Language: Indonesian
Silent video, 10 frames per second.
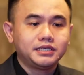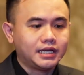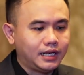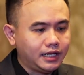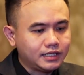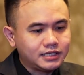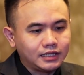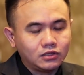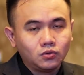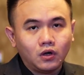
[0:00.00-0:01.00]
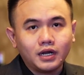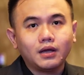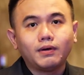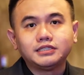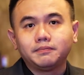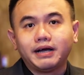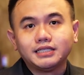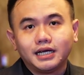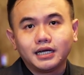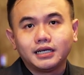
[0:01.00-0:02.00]
Misalnya satu orang wajib
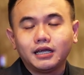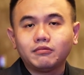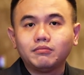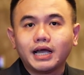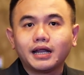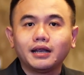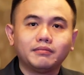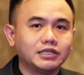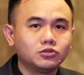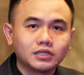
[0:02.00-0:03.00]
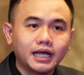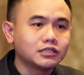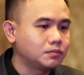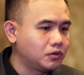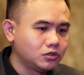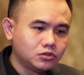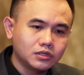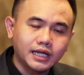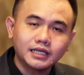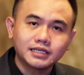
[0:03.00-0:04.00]
pajak, dia membayar 5 juta, 10
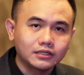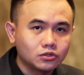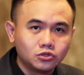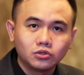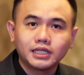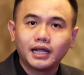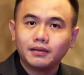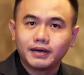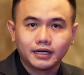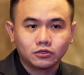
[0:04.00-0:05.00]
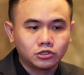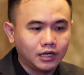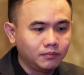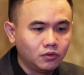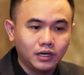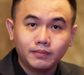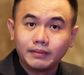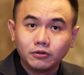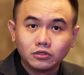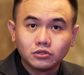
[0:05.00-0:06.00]
juta, 1 juta, 500 ribu,
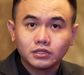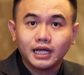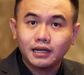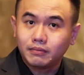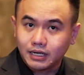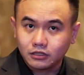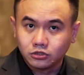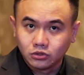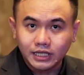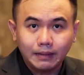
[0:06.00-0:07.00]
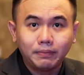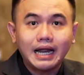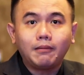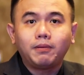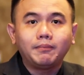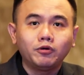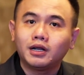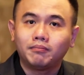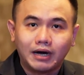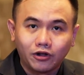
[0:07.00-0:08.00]
50 juta, 500 juta, berapapun
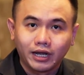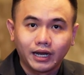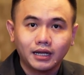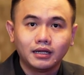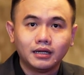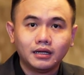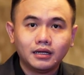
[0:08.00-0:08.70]
amountnya,